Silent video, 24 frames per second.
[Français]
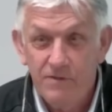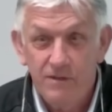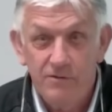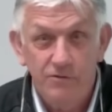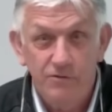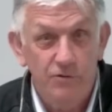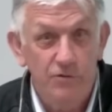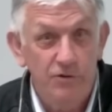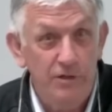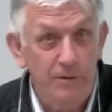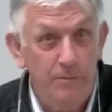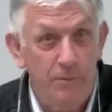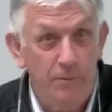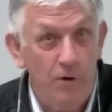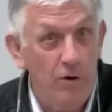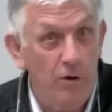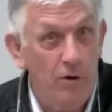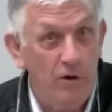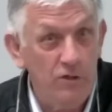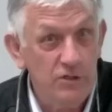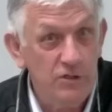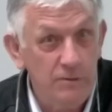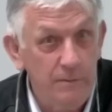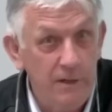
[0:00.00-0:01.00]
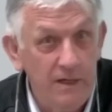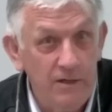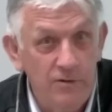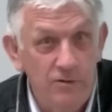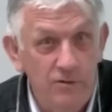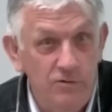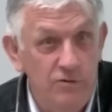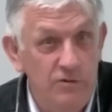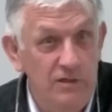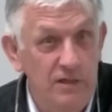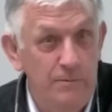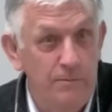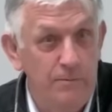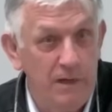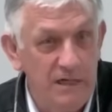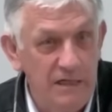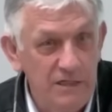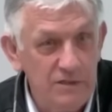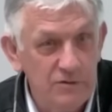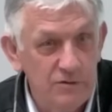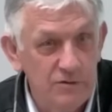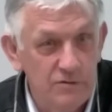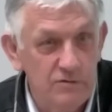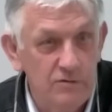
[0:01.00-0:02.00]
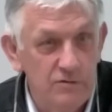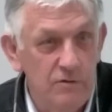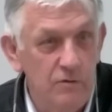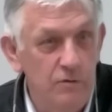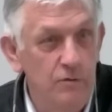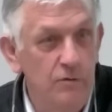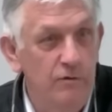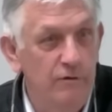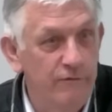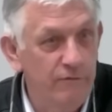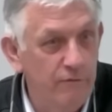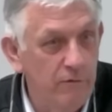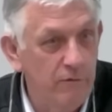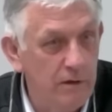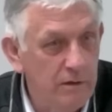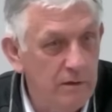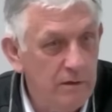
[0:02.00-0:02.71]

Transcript: Dieu dit pas, Heureusement que tu ne dis pas les choses une fois.